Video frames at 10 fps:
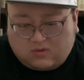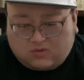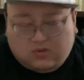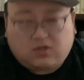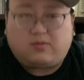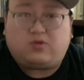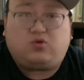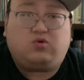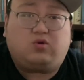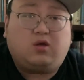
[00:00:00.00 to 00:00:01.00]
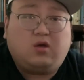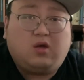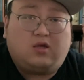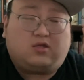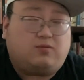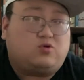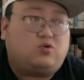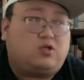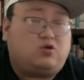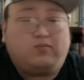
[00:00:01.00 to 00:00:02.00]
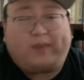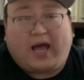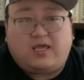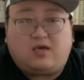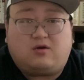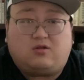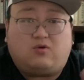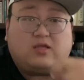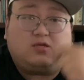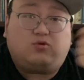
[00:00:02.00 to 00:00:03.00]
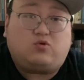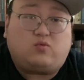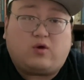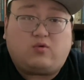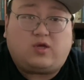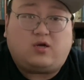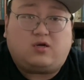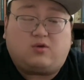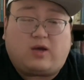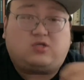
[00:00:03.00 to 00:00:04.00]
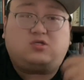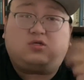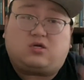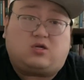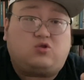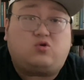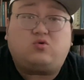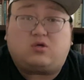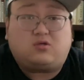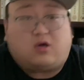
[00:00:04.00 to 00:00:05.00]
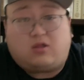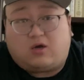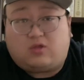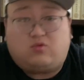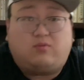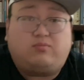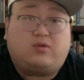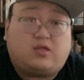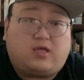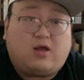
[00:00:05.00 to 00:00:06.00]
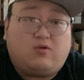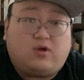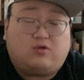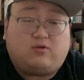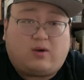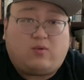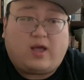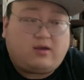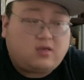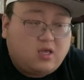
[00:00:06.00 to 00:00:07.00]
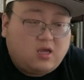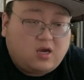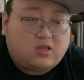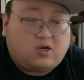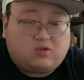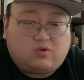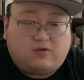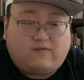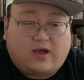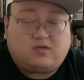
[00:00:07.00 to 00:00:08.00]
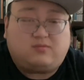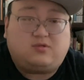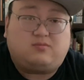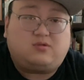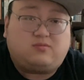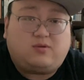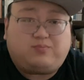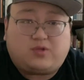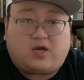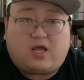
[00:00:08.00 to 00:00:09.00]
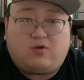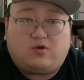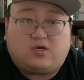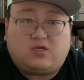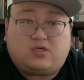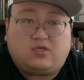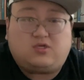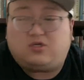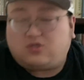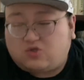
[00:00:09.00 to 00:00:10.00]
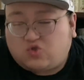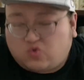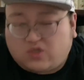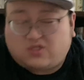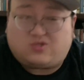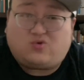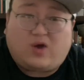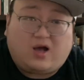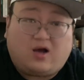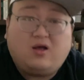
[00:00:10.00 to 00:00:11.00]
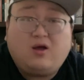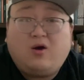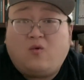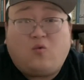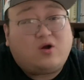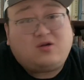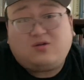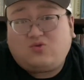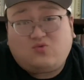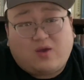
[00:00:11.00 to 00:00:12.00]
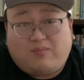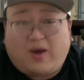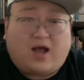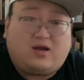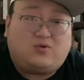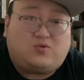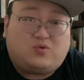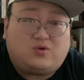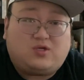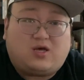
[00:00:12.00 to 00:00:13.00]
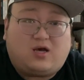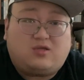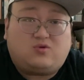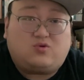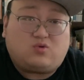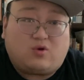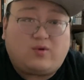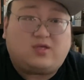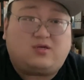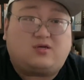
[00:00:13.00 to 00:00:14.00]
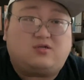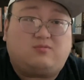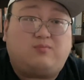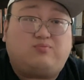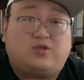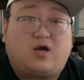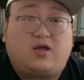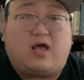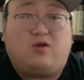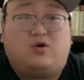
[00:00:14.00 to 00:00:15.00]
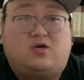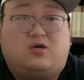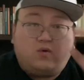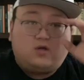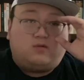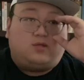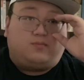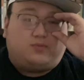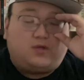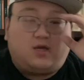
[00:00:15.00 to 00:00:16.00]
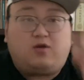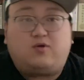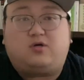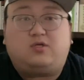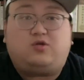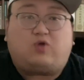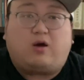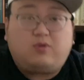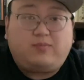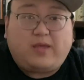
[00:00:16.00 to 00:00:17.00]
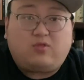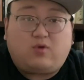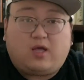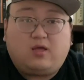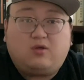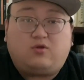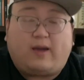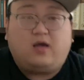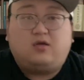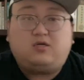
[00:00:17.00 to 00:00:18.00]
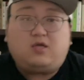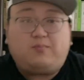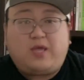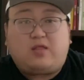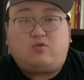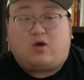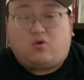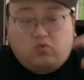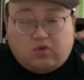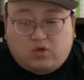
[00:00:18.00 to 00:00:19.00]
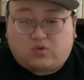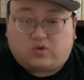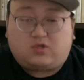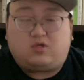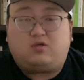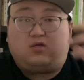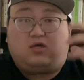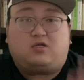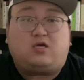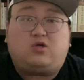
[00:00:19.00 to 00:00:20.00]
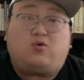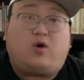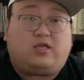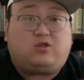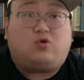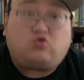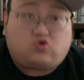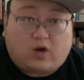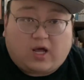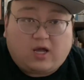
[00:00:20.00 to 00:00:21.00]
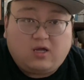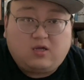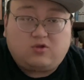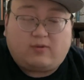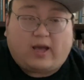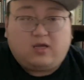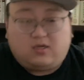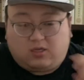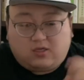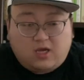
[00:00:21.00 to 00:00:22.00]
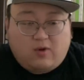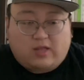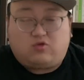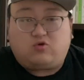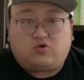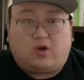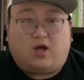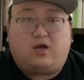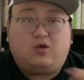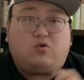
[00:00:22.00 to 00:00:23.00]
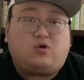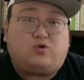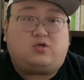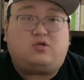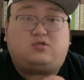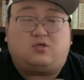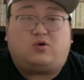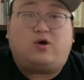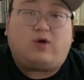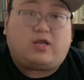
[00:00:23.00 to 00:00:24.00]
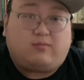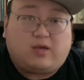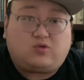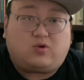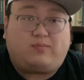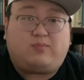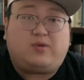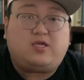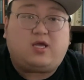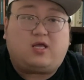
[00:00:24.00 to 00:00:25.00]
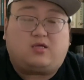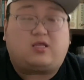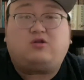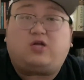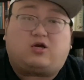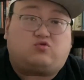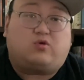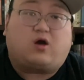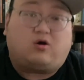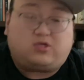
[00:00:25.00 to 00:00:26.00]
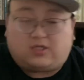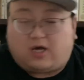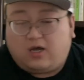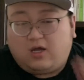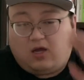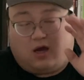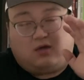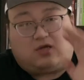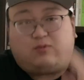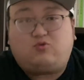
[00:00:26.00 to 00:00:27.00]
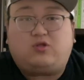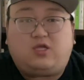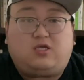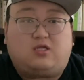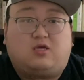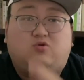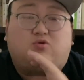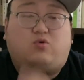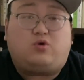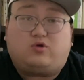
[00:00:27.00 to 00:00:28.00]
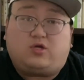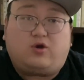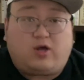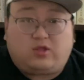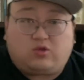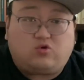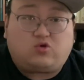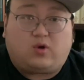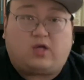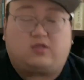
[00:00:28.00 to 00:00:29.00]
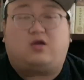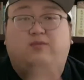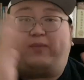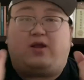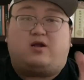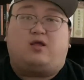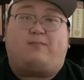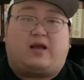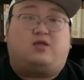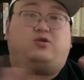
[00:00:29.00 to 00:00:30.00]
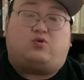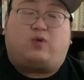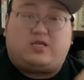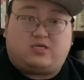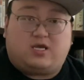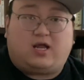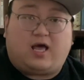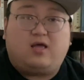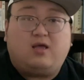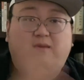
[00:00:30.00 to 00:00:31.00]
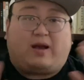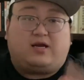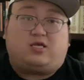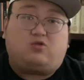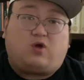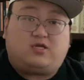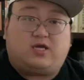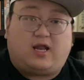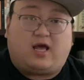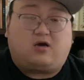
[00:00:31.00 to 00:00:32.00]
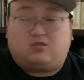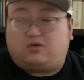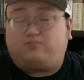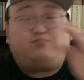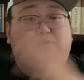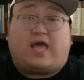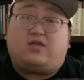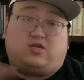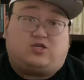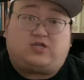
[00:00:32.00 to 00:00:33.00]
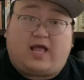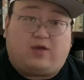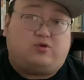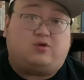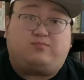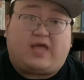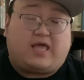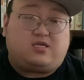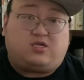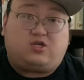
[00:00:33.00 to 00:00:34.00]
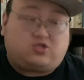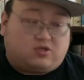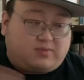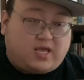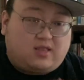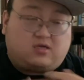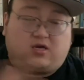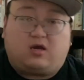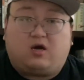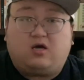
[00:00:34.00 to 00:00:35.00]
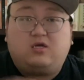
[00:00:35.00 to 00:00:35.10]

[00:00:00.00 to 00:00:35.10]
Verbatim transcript: 这么去怎么说呢？去扒一个人的话，这么去围攻一个人的话，是个人都能找到很多不当的言论啊，对吧？我还看到很多人发什么什么什么不当言论合集。其实说实话啊，我是最怕这种东西的啊，就是所谓的这个什么不当言论合集。为什么呢？不当言论合集全部是片段，对吧？这些片段或许是你这句话你都说了。对吧？你这些话你都说了啊，或许是有些话你没说被拼接的，但这个属于高级的啊。咱们说低级的，就是或许这些话你都说了，但是被人家把这几句话截下来，把这一段截下来，可能不联系你上下语境，不联系你整篇的这个，